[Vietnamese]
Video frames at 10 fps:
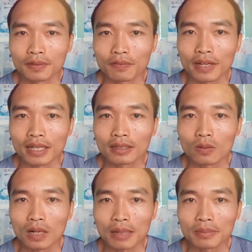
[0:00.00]
Mình về
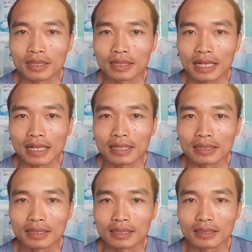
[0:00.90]
được khoảng mười
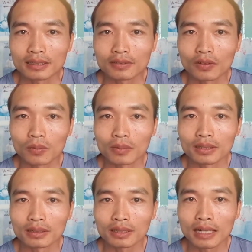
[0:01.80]
ngày thì sư phụ
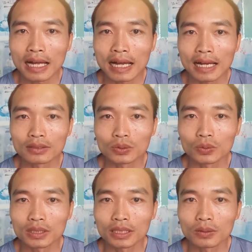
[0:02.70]
mình, tức là
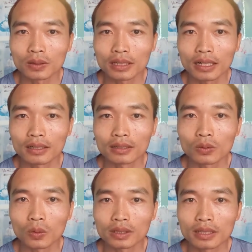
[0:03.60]
chủ trì của,
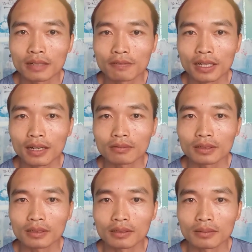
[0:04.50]
của Thiền viện Long
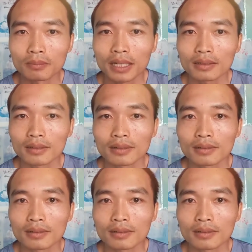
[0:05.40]
Tượng mất.